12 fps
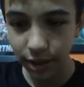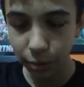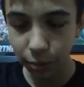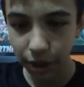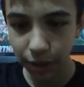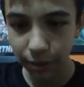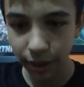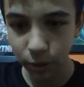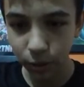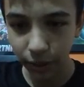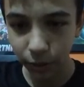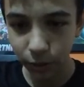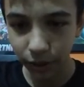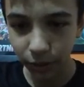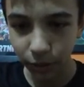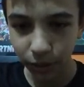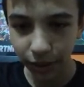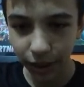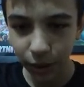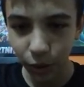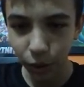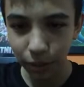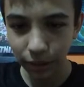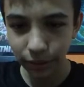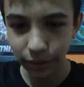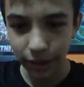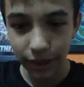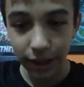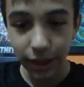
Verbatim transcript: Vamos lá, Ibra, corre, corre, corre. Ó o maluco.